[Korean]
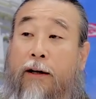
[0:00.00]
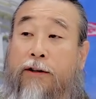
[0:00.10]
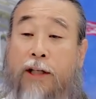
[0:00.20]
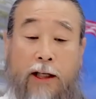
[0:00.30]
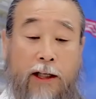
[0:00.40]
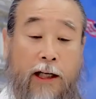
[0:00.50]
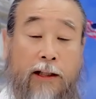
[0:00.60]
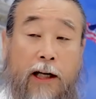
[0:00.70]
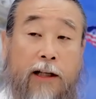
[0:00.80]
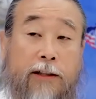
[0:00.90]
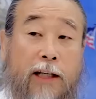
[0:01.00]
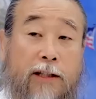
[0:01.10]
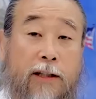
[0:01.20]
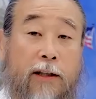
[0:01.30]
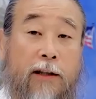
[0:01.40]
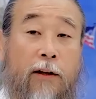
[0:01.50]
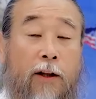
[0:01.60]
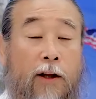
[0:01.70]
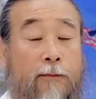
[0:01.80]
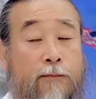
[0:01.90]
챙겨놨다가 자식이
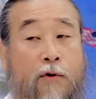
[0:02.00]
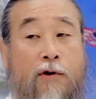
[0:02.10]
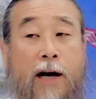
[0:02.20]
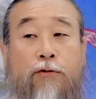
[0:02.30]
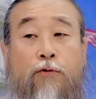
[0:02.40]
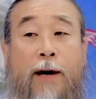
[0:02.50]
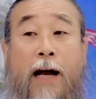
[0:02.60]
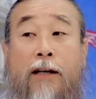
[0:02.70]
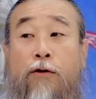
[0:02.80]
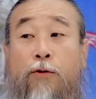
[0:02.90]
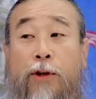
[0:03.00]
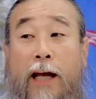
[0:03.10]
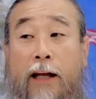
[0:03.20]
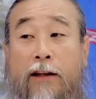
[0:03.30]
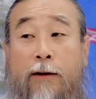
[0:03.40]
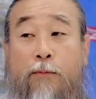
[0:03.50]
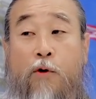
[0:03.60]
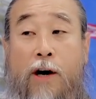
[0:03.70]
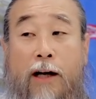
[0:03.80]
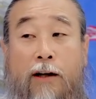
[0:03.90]
뭔가 좀 하려고 내한테
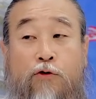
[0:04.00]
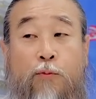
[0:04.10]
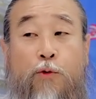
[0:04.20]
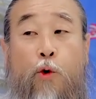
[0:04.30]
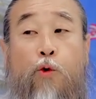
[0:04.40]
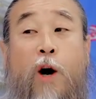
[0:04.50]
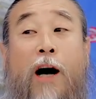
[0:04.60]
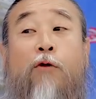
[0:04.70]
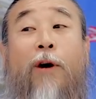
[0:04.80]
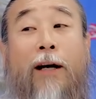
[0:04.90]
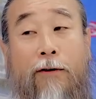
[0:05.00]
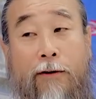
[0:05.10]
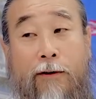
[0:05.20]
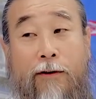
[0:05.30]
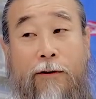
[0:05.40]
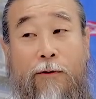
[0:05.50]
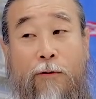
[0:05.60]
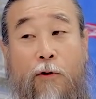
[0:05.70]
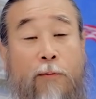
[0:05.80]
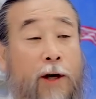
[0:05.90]
뭔가 좀 요구하고 와요.
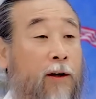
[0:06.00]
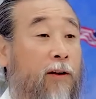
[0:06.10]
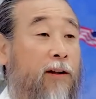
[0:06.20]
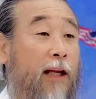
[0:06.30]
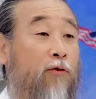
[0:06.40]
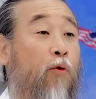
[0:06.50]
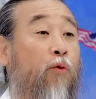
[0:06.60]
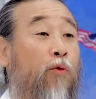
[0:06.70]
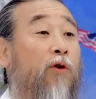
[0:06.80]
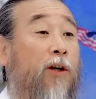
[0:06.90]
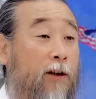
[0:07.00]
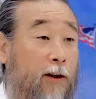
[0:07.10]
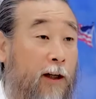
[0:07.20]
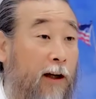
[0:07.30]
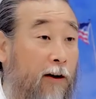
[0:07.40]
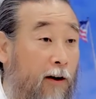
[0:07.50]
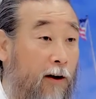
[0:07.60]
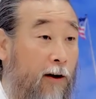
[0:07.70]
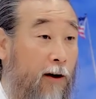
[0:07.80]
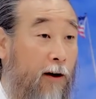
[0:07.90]
오면 그때 조건을 거는 거예요.
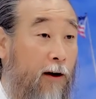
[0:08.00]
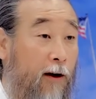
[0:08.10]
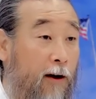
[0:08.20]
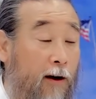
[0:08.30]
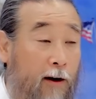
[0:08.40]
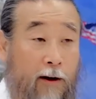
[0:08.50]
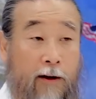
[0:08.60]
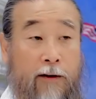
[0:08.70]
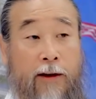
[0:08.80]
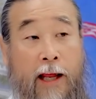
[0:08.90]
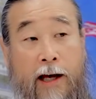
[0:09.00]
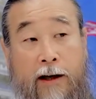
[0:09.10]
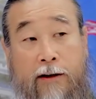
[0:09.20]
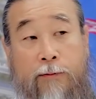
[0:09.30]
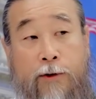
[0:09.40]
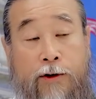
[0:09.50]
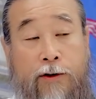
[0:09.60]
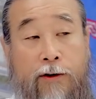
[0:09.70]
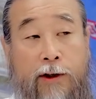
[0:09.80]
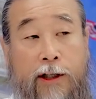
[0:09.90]
내가 그럼
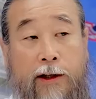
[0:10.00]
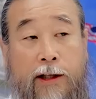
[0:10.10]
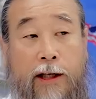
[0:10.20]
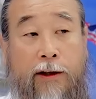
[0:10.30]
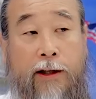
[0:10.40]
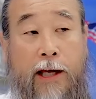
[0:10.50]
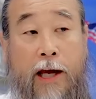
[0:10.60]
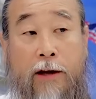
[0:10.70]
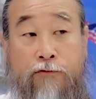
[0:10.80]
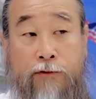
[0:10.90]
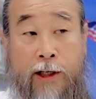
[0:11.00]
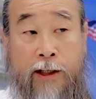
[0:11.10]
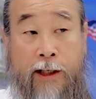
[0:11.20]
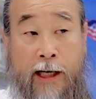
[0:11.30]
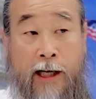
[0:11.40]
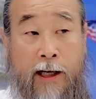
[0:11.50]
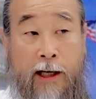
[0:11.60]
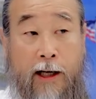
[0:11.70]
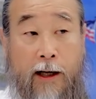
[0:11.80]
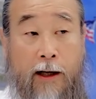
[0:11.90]
그걸 이렇게 이렇게 해줄 테니까
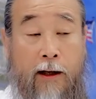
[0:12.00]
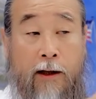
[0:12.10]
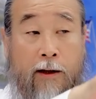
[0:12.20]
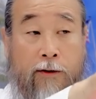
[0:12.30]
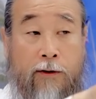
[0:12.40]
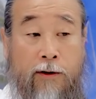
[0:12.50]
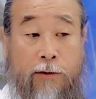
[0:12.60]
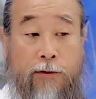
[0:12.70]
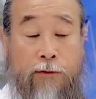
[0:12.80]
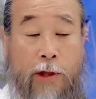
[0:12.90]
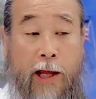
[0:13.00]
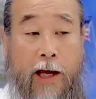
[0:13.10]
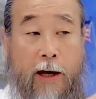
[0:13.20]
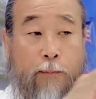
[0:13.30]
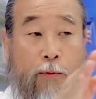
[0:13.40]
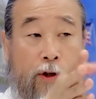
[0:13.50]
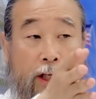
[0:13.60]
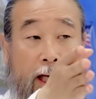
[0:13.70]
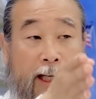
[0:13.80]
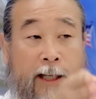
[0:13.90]
너는 내가
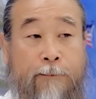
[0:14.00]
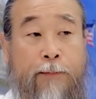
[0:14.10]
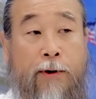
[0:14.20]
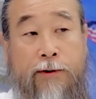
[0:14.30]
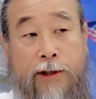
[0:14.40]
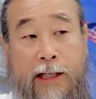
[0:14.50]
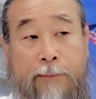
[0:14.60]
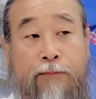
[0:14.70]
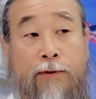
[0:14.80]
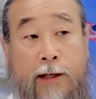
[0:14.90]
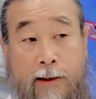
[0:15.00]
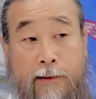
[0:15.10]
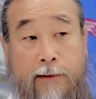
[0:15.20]
보기에 이런 버릇이 나쁘더라.